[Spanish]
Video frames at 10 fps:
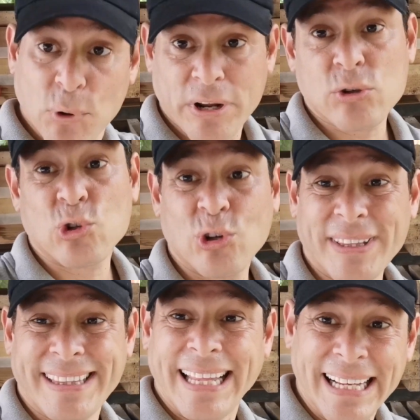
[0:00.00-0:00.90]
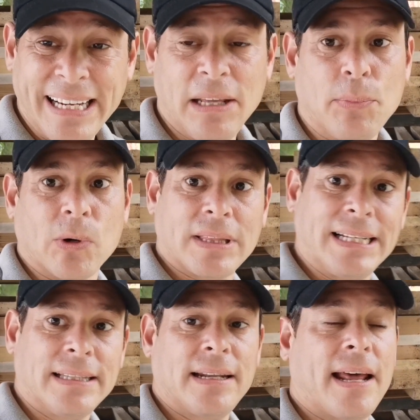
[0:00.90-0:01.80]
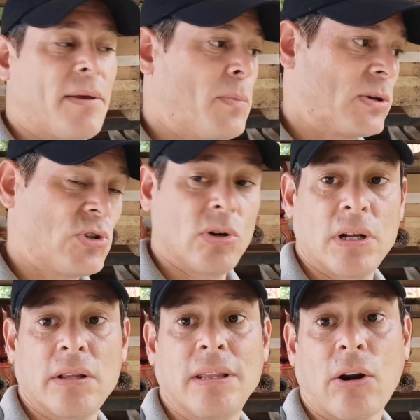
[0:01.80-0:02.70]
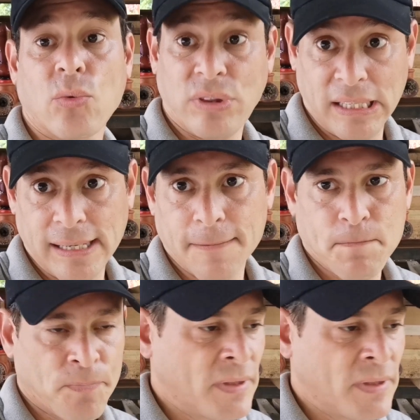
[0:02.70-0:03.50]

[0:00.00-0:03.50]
Por eso son tan importantes las inspecciones de rutina.